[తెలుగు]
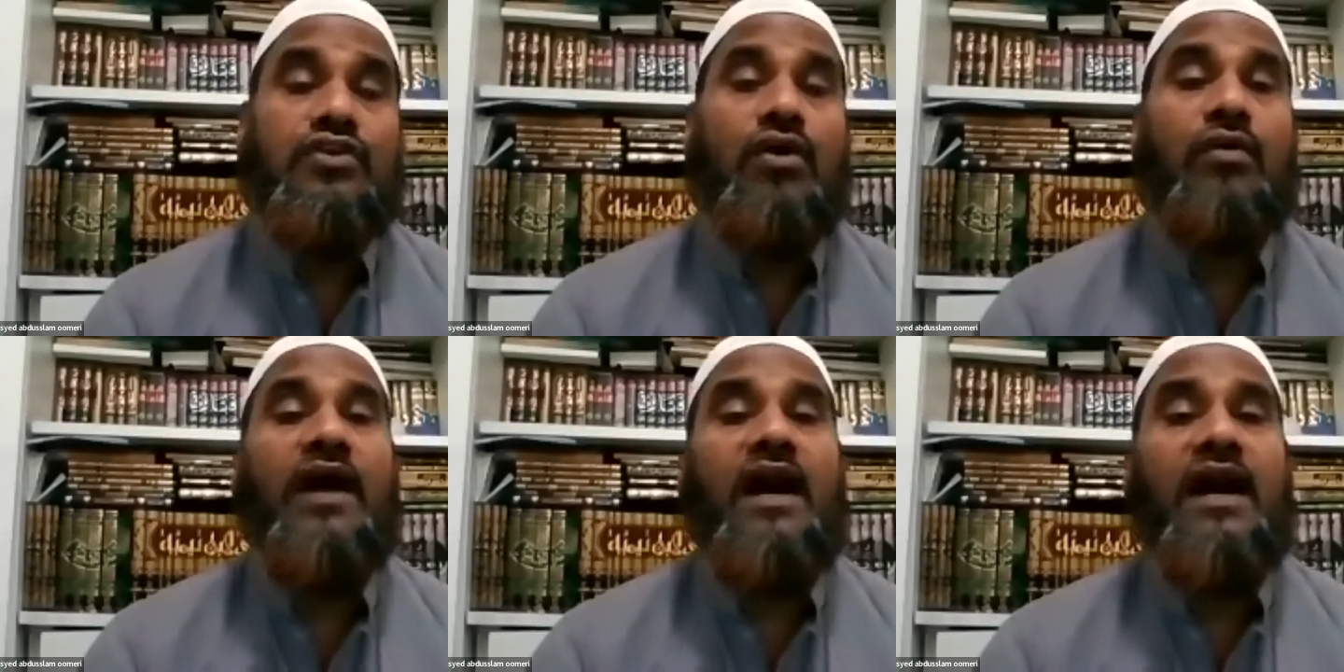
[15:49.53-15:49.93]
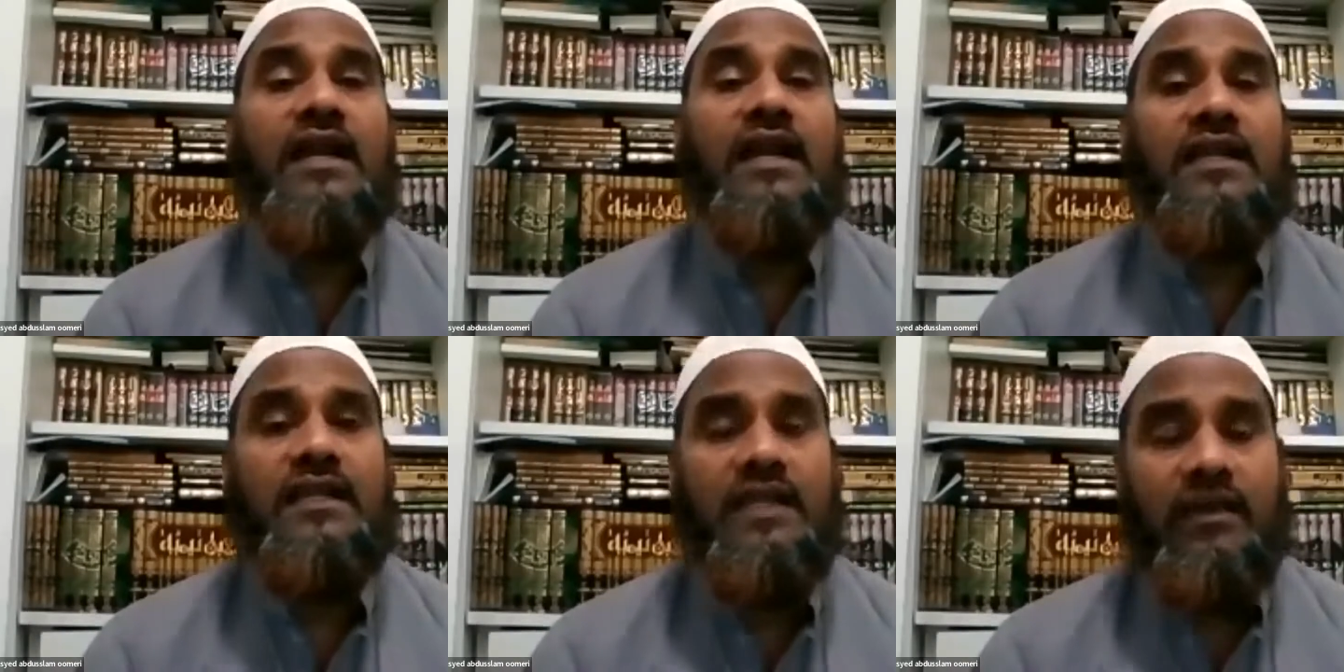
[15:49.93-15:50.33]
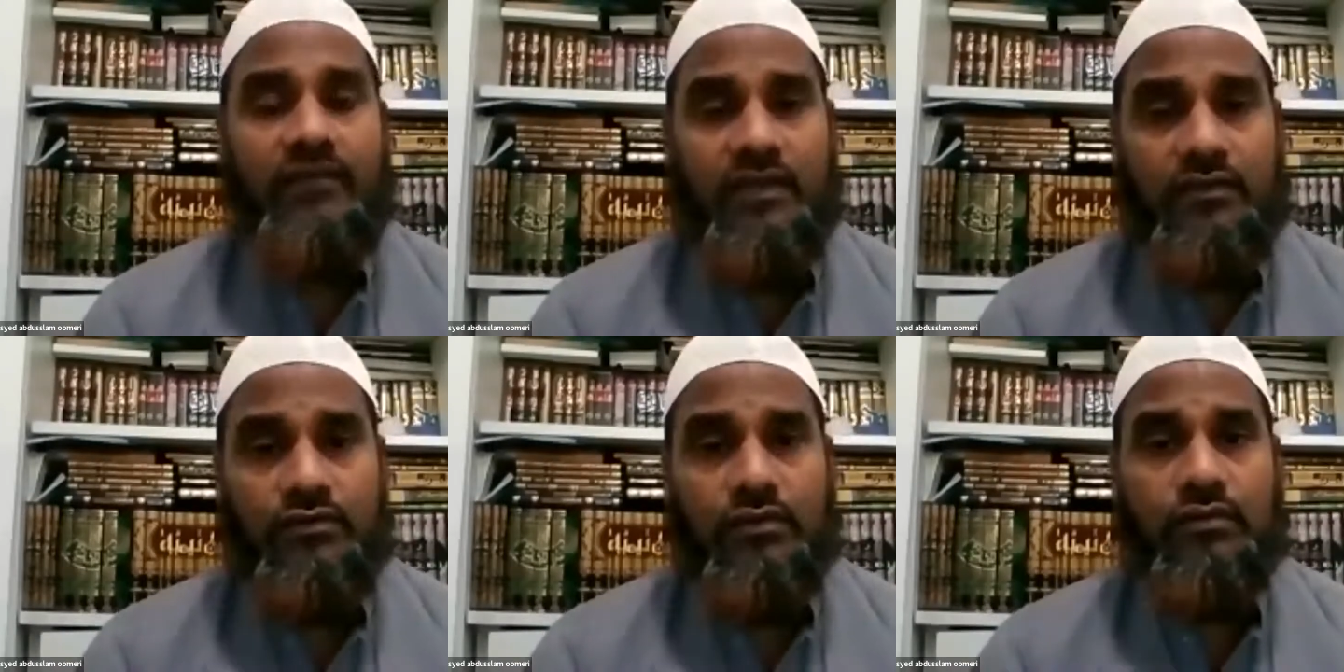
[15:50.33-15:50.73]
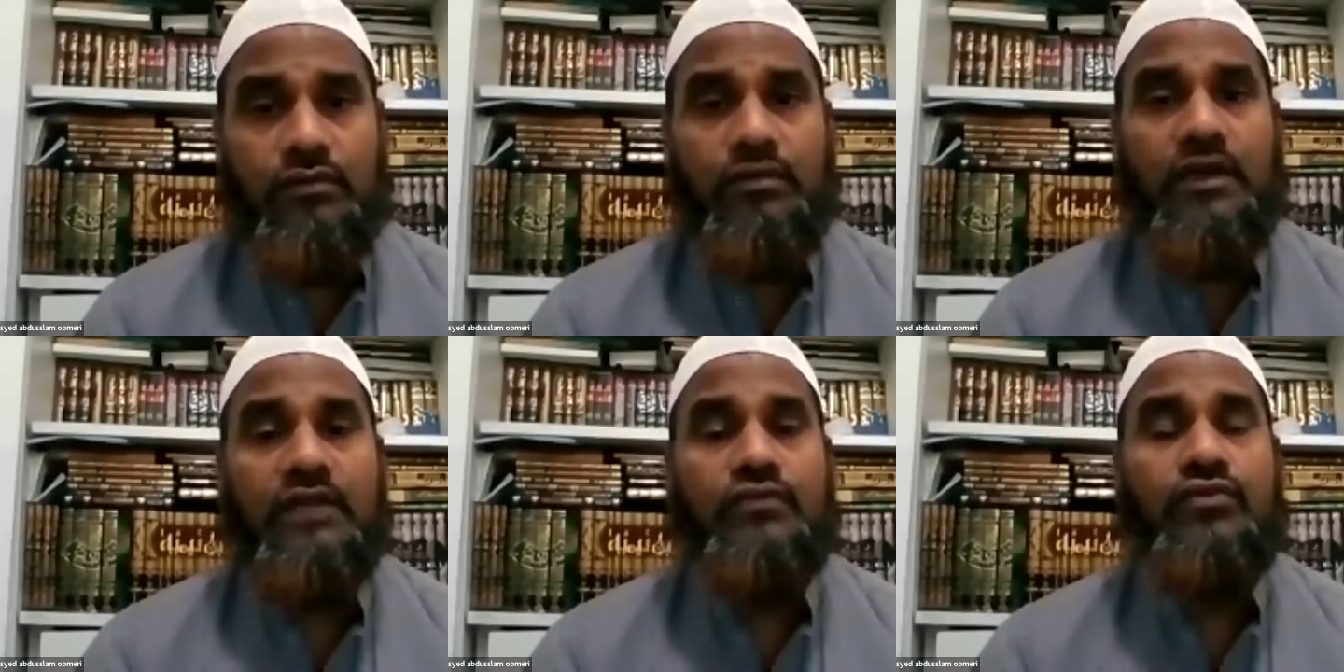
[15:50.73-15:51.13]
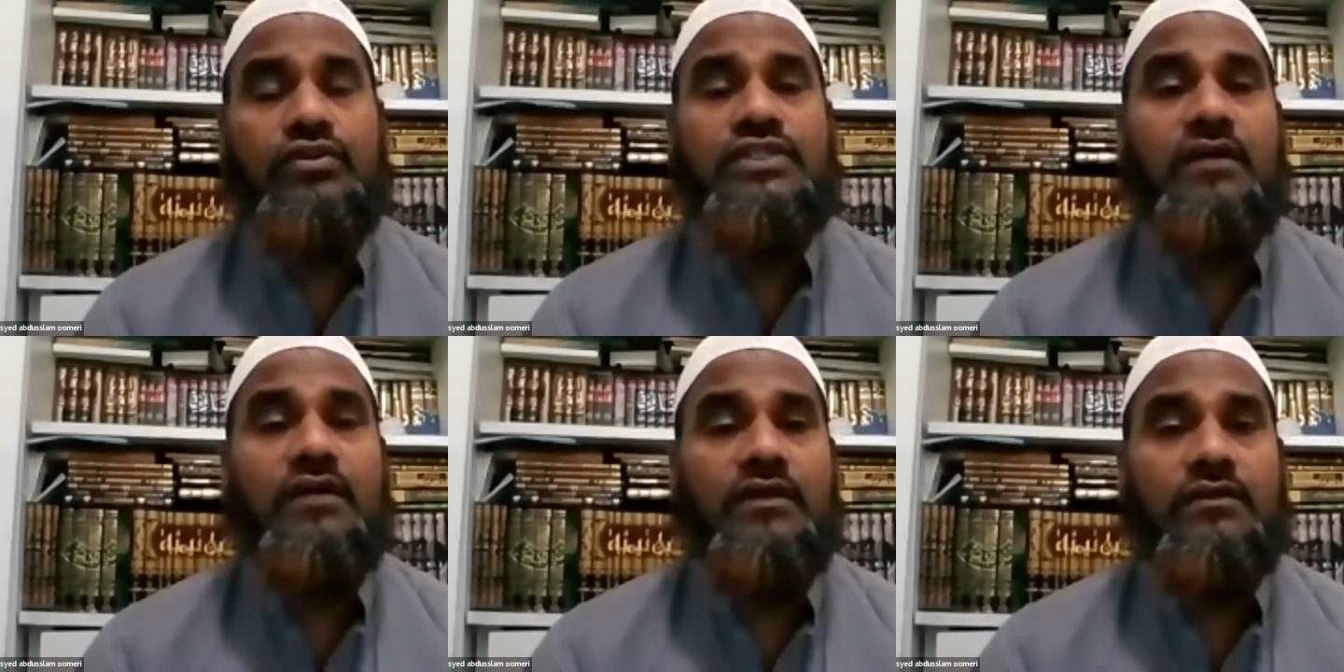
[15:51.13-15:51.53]
సౌభాగ్యవంతులు
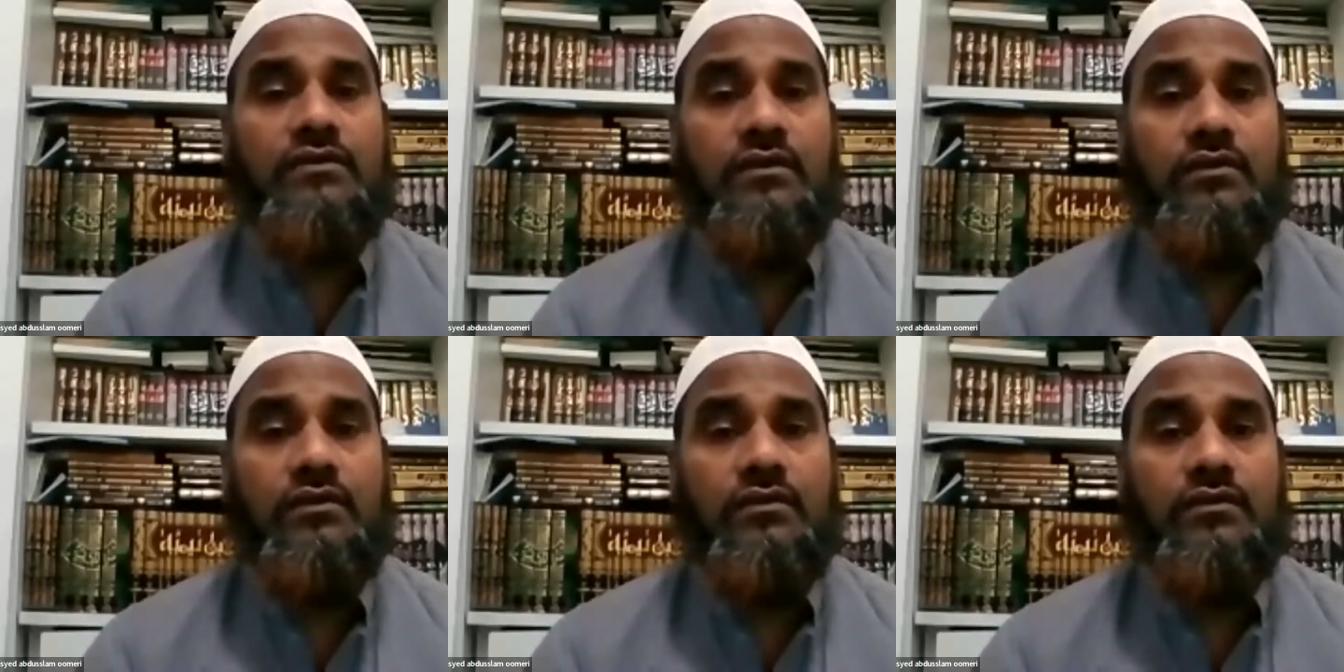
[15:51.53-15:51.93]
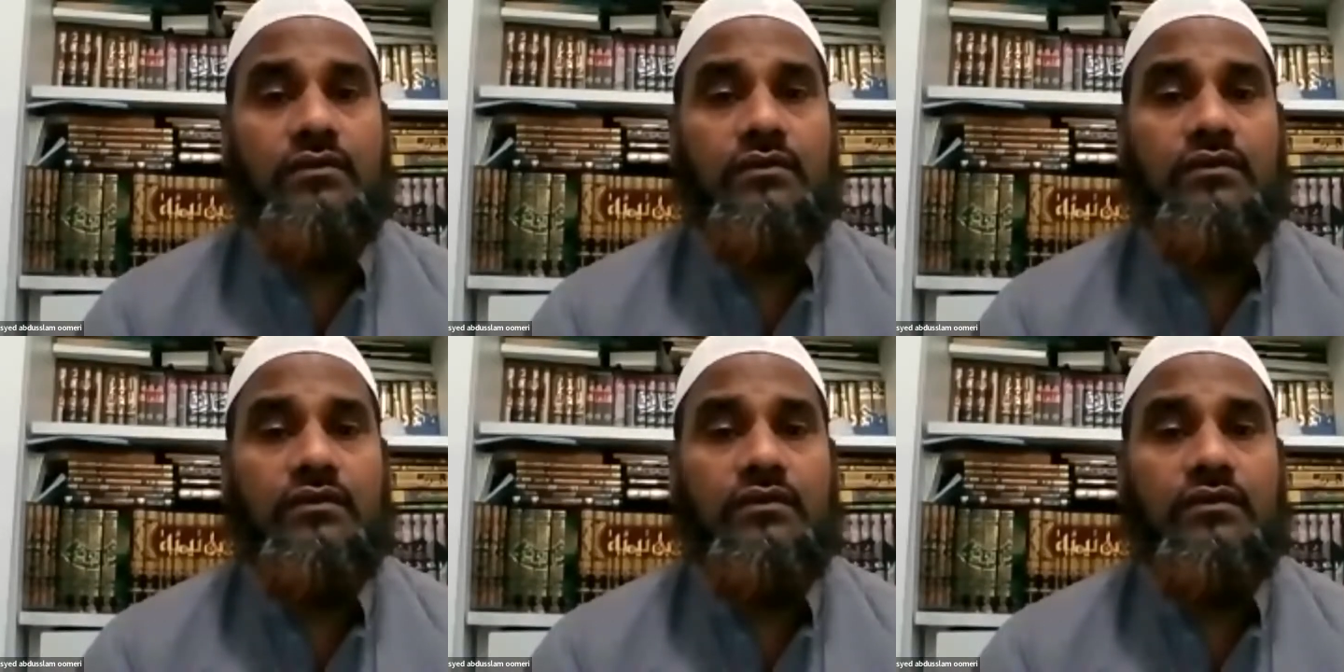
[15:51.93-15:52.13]
అదృష్టవంతులు